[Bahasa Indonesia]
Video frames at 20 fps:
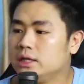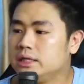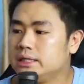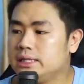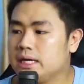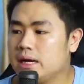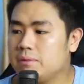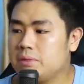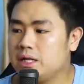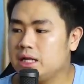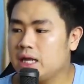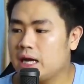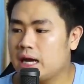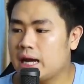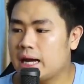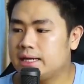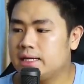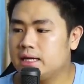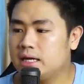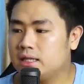dia
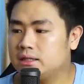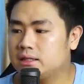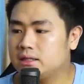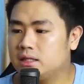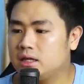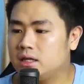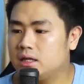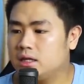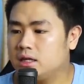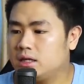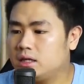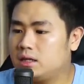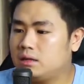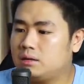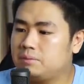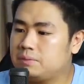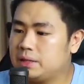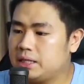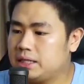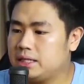bilang ada
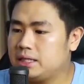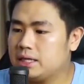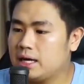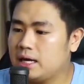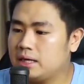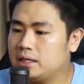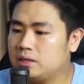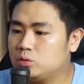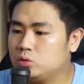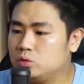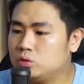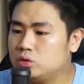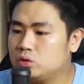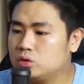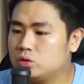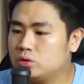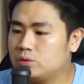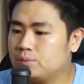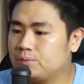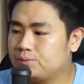uh, pilihan
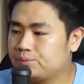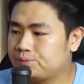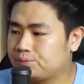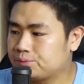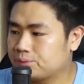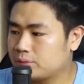untuk